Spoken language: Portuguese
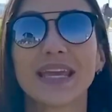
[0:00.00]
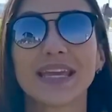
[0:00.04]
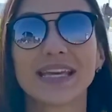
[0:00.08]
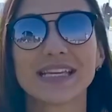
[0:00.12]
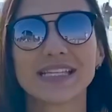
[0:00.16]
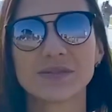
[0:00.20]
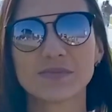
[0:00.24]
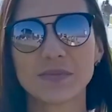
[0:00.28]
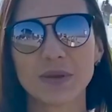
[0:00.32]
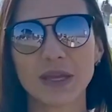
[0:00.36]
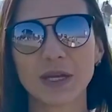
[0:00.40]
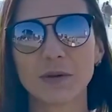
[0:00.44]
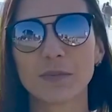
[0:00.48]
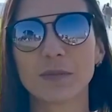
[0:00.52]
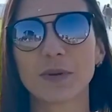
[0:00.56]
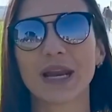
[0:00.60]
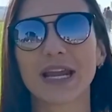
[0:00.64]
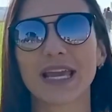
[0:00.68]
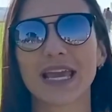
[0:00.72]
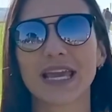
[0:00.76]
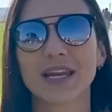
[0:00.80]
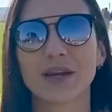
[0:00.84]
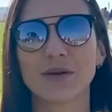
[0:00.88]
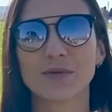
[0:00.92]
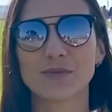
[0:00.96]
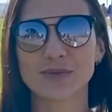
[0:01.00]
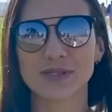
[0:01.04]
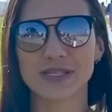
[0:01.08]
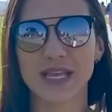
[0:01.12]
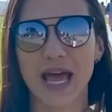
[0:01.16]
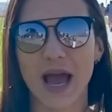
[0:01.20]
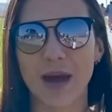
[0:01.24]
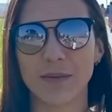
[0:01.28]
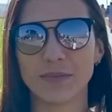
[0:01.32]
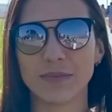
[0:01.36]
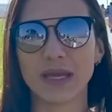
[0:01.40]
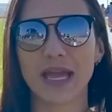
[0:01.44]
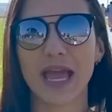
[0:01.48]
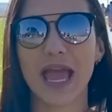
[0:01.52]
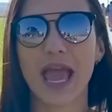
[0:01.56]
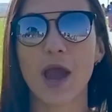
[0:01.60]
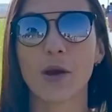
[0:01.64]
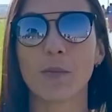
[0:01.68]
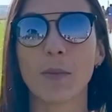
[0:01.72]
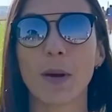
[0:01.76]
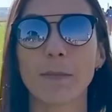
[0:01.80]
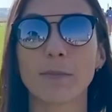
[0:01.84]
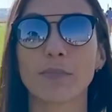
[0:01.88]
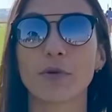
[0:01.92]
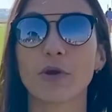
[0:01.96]
Izmir, para quem não sabe, é
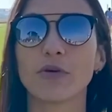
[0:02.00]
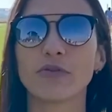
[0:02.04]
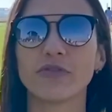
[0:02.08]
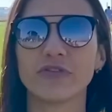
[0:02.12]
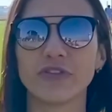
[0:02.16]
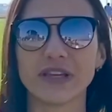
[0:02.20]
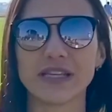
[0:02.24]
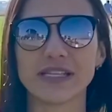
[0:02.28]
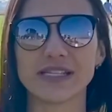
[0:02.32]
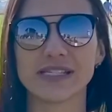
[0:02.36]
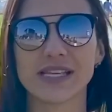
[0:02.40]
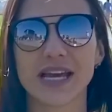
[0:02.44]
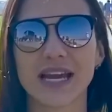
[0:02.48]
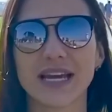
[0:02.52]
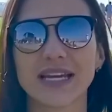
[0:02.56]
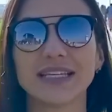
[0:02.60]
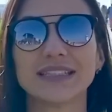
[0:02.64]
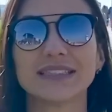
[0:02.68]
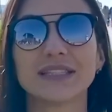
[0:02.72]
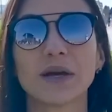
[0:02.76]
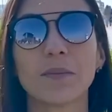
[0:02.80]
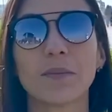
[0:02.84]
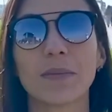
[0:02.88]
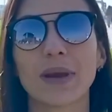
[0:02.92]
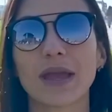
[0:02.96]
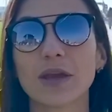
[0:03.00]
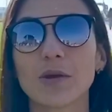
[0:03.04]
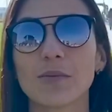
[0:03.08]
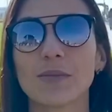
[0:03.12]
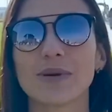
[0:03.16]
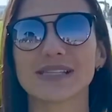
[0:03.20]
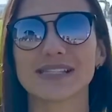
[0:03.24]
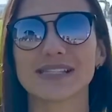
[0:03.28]
uma província e também uma